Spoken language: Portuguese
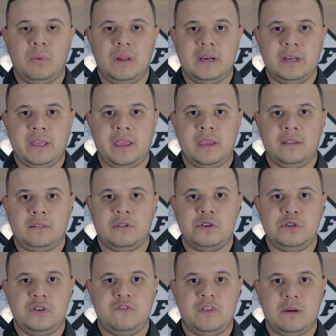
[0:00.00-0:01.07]
Blank,
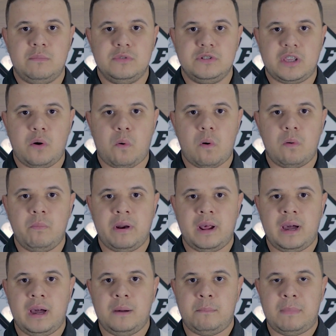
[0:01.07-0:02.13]
nós tivemos que
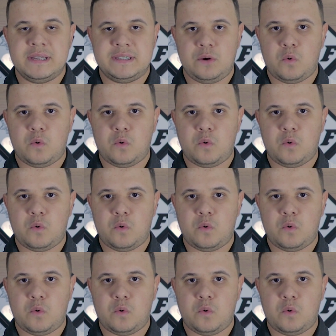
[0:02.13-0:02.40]
comprar mais